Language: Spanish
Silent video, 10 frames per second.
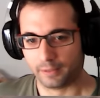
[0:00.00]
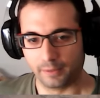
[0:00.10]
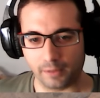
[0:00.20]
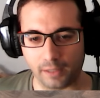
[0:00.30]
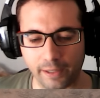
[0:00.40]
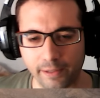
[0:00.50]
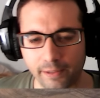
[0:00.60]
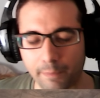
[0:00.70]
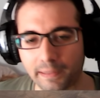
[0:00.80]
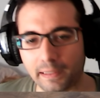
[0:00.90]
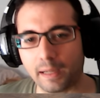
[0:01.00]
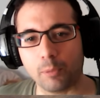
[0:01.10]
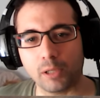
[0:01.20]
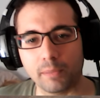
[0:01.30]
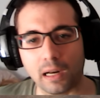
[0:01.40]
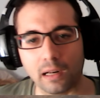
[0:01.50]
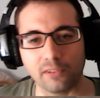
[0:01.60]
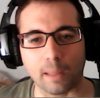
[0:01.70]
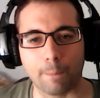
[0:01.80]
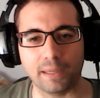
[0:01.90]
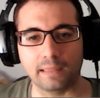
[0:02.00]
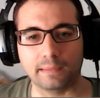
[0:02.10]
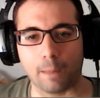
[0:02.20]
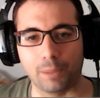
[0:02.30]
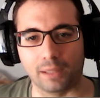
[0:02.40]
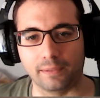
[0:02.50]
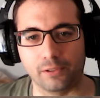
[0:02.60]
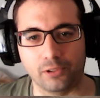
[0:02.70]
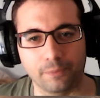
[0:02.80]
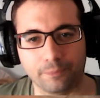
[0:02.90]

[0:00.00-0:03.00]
Ay, ya voy a tener que ponerme a la lista de espera de trasplantes.